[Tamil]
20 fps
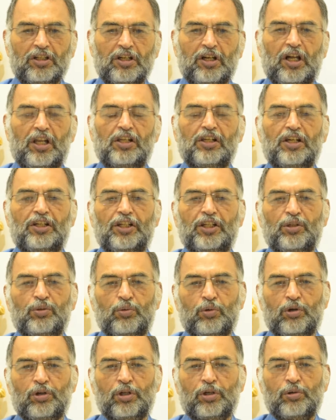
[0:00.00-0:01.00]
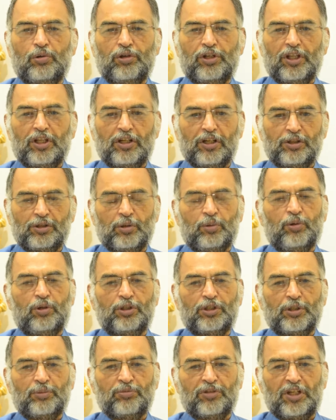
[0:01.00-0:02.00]
கால்களில் போடக்கூடிய இரத்த
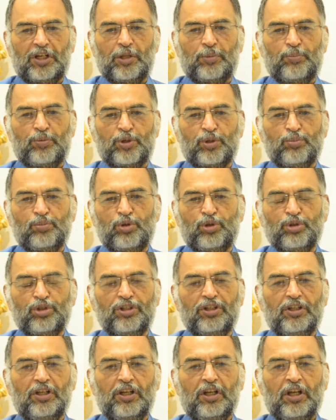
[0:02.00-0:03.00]
ஓட்டம் தடைப்படும் போது